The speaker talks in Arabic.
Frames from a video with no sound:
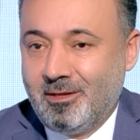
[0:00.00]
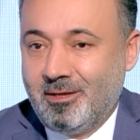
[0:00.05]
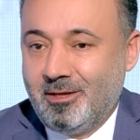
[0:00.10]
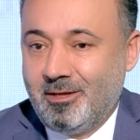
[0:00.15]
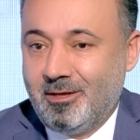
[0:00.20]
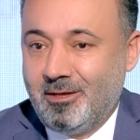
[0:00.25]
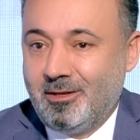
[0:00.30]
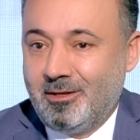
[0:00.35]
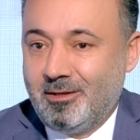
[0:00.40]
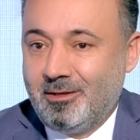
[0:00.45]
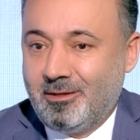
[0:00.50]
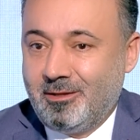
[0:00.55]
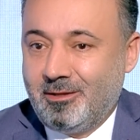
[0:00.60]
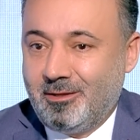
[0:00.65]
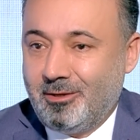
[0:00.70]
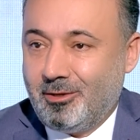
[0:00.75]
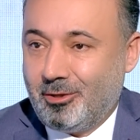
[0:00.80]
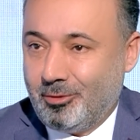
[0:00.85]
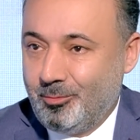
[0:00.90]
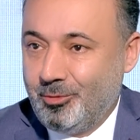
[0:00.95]

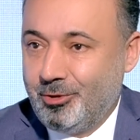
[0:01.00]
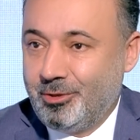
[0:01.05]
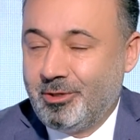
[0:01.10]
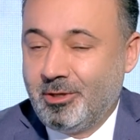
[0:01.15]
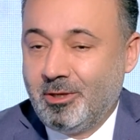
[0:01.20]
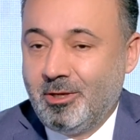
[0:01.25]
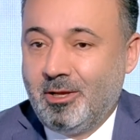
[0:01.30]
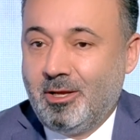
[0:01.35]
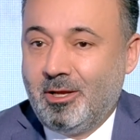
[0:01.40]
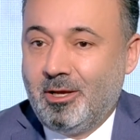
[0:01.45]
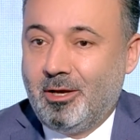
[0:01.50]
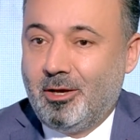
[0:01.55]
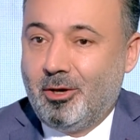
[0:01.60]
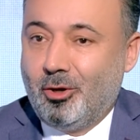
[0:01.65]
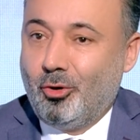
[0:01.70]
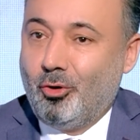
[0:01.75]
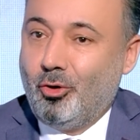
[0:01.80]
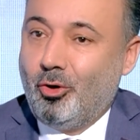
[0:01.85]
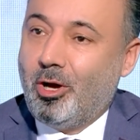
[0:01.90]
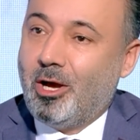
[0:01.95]
العمر
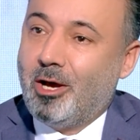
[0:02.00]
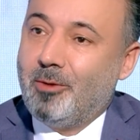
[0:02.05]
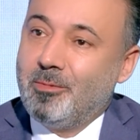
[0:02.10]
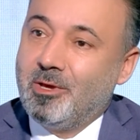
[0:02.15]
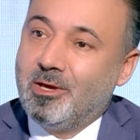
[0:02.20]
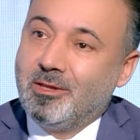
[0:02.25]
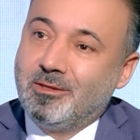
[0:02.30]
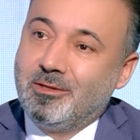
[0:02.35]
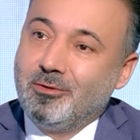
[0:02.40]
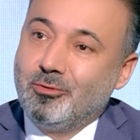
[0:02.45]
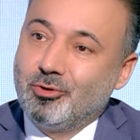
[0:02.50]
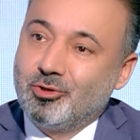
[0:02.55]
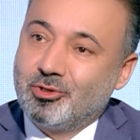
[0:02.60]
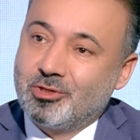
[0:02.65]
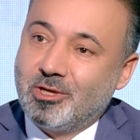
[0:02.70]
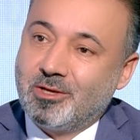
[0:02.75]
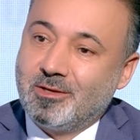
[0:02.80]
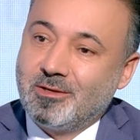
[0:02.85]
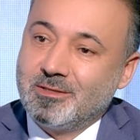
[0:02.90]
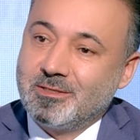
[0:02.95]
هو عم بيقضيهم
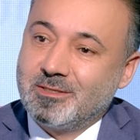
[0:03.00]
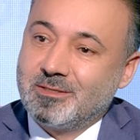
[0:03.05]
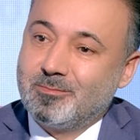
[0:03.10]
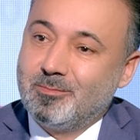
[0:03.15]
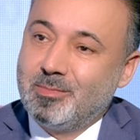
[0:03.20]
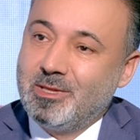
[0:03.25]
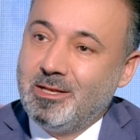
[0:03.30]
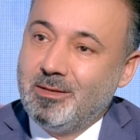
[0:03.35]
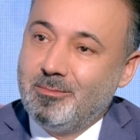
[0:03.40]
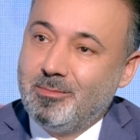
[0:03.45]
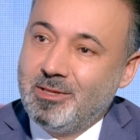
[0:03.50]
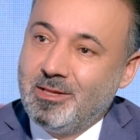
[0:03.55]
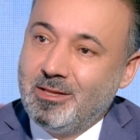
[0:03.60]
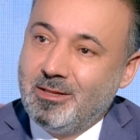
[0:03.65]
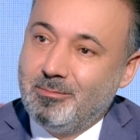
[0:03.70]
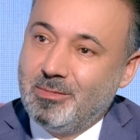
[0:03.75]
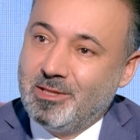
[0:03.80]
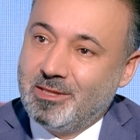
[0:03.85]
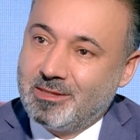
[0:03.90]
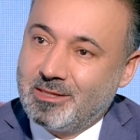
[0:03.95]
الشخص بال بال
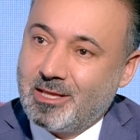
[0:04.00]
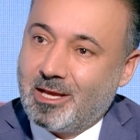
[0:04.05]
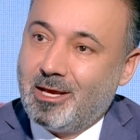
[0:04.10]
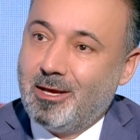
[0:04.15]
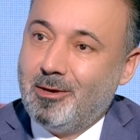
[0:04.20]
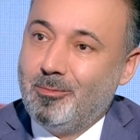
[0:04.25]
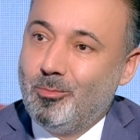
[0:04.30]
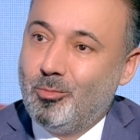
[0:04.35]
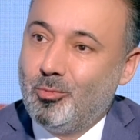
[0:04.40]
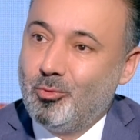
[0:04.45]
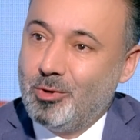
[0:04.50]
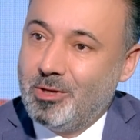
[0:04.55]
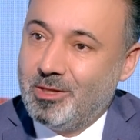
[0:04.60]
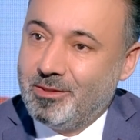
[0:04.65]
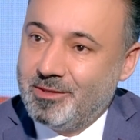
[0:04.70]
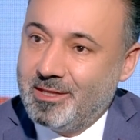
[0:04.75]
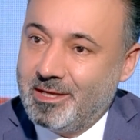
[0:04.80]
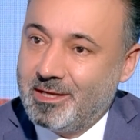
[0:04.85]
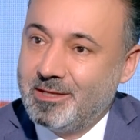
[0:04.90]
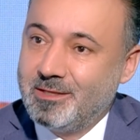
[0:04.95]
بالتعب
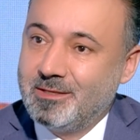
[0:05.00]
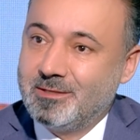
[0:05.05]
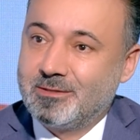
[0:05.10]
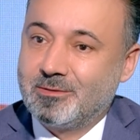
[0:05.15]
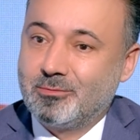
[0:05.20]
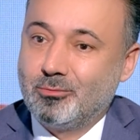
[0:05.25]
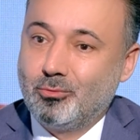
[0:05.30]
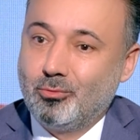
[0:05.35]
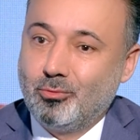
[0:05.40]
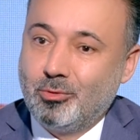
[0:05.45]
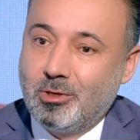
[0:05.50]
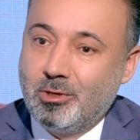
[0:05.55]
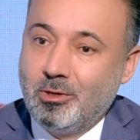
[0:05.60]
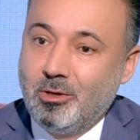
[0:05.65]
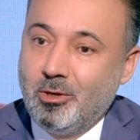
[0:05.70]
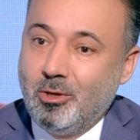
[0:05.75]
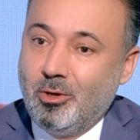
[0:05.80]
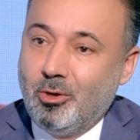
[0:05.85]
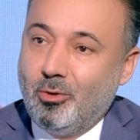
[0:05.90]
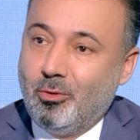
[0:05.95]
والدرس و
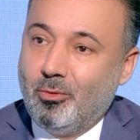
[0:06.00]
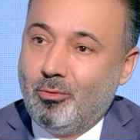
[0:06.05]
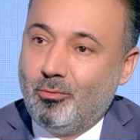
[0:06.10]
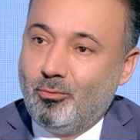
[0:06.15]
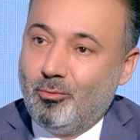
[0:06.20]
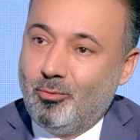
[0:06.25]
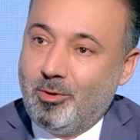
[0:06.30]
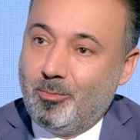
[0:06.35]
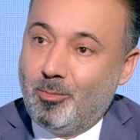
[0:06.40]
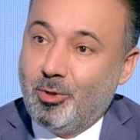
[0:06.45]
بس هالمسيره